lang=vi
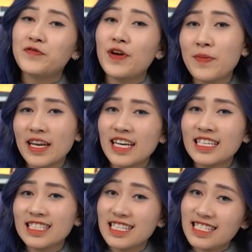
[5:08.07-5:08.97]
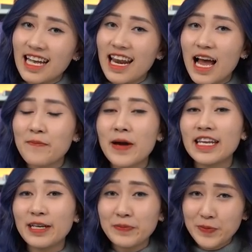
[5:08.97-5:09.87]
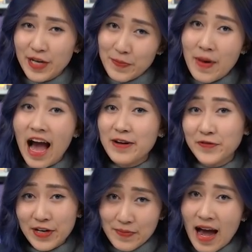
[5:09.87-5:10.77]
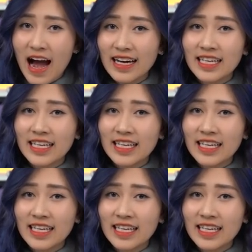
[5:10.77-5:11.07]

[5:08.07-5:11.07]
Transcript: về màn hình thì sẽ là màn hình 13,3